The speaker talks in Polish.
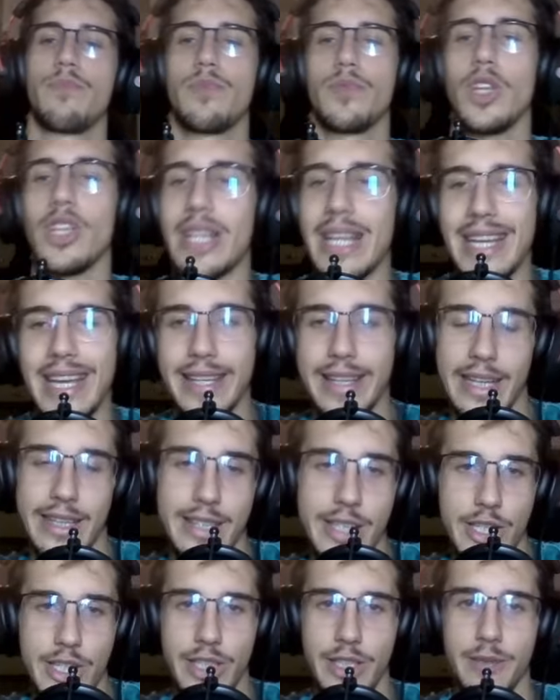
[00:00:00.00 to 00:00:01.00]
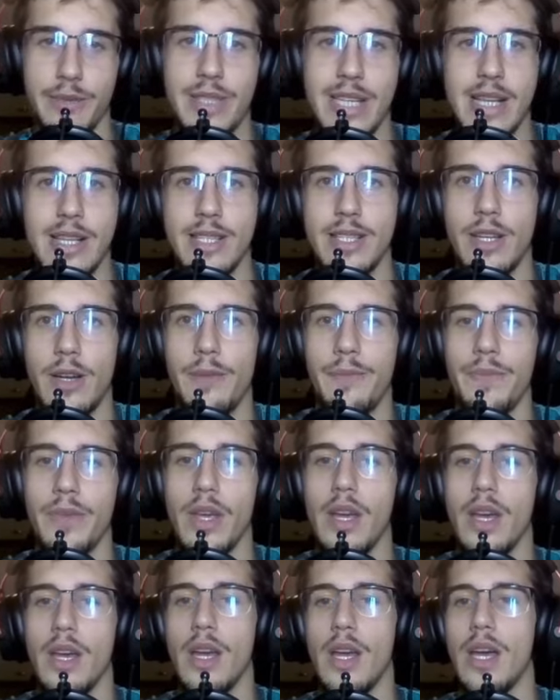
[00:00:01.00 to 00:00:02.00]
no, takie taktyczki często,
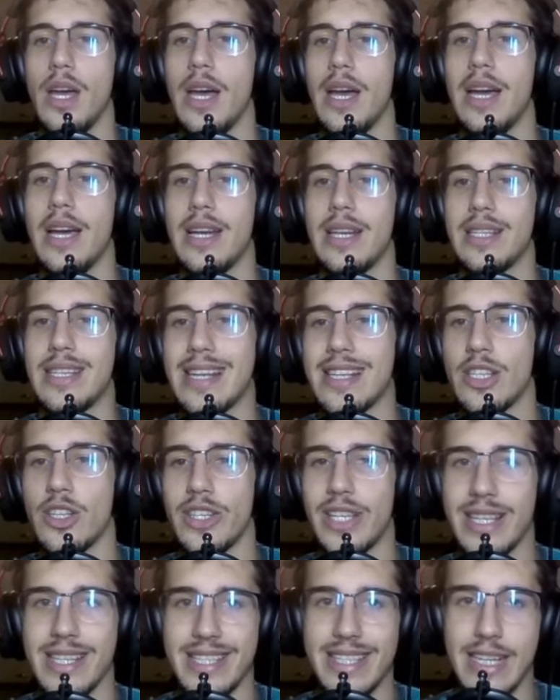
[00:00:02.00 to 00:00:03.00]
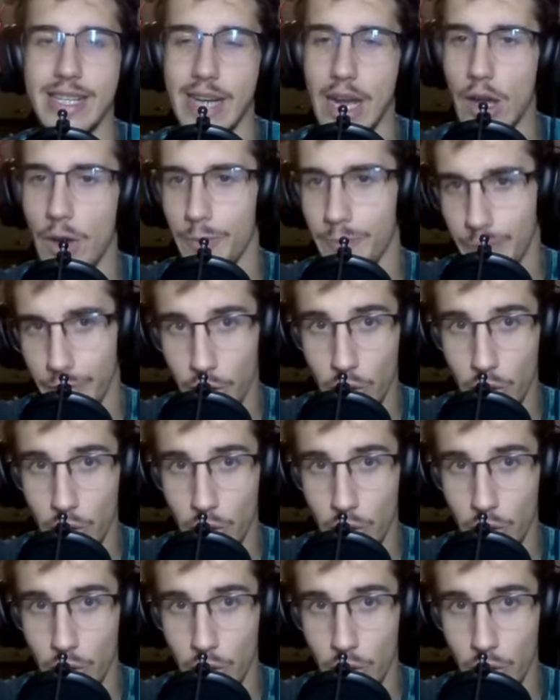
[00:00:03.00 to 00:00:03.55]
e, często się zdarzają.